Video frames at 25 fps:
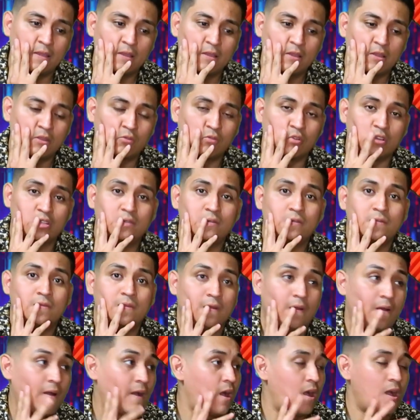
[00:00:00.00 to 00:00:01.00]
En tu vida
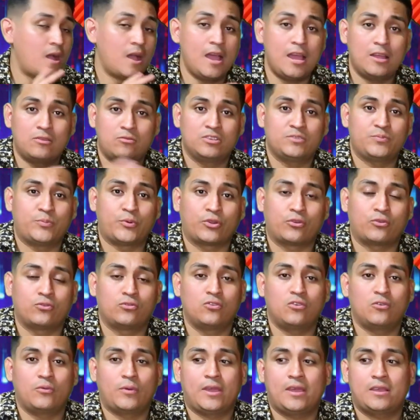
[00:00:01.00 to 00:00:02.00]
las has no es porque
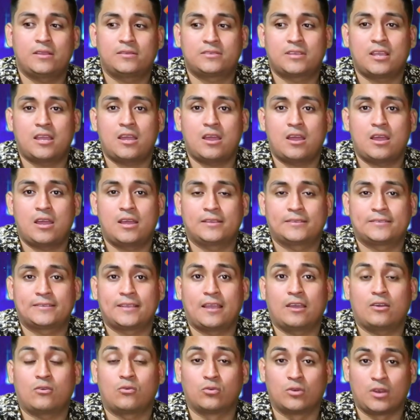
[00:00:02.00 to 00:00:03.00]
uno ve sea,
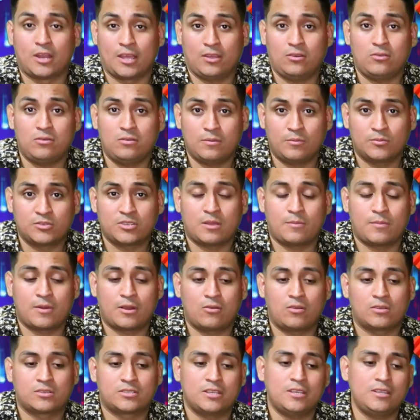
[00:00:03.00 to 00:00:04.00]
sea culero, vamos a
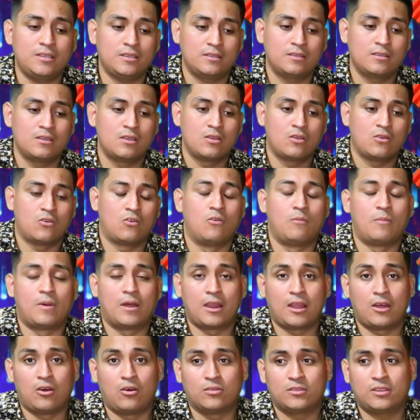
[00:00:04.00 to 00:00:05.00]
llamarlo así, o
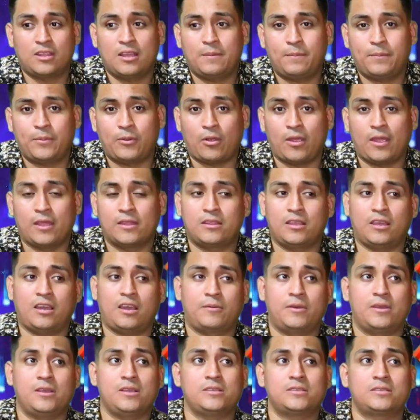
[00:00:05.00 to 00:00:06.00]
mala onda, pero hay gente que a
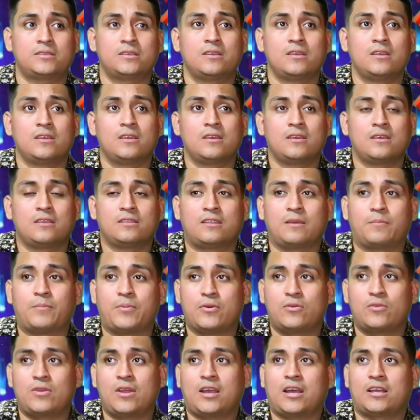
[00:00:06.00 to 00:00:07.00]
veces te
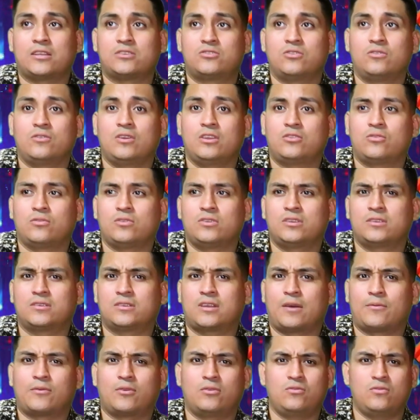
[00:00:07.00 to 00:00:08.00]
pide una canción y tú dices,
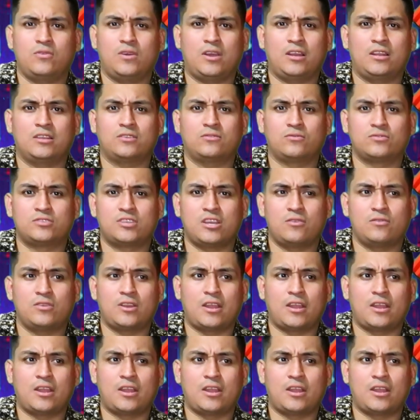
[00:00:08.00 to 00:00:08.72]
cabrón, nunca la he escuchado.